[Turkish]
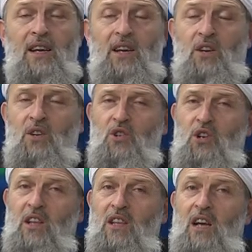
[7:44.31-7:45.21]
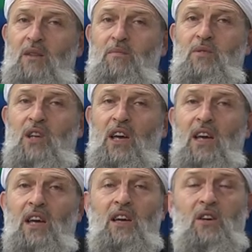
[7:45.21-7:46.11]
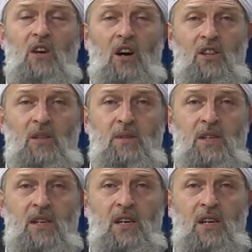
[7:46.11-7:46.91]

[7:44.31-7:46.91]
inşallah bize yardımını